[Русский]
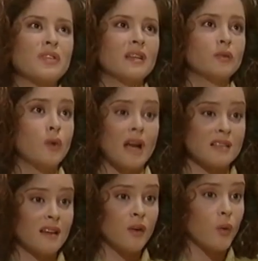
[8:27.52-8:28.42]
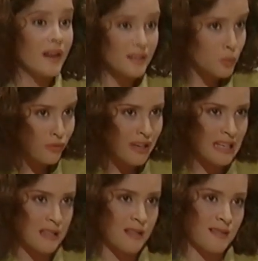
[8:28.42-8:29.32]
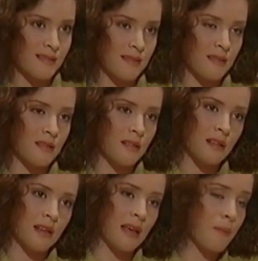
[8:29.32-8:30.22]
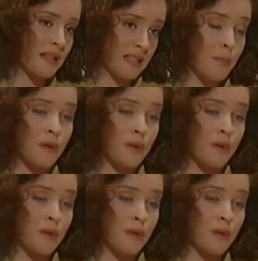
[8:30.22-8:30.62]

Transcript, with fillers: Скажем так, дома ты счастлив не был.